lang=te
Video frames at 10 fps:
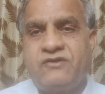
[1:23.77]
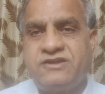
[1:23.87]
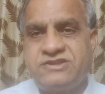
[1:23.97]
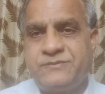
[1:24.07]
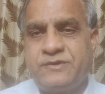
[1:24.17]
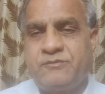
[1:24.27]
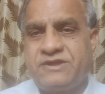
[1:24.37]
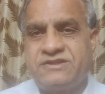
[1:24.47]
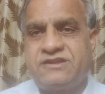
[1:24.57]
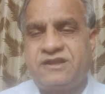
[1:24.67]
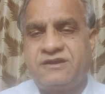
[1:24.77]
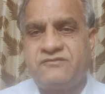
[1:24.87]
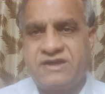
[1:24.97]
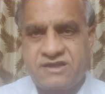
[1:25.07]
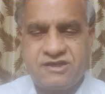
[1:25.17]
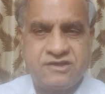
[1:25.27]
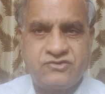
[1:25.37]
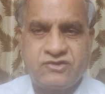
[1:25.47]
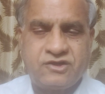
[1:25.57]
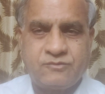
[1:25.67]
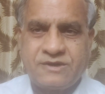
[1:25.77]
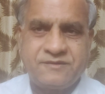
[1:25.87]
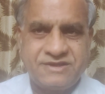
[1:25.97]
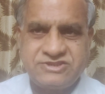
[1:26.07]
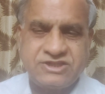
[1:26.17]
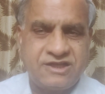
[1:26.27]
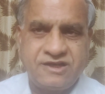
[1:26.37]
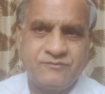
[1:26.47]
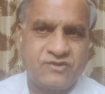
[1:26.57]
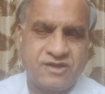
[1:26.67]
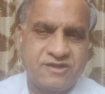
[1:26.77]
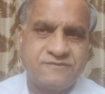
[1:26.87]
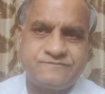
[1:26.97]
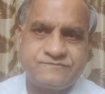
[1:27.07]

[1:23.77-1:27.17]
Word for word: వైసీపీ మద్దతులు వ్యాఖ్యానిస్తున్నారు మనం ఏం చేయలేము దాన్ని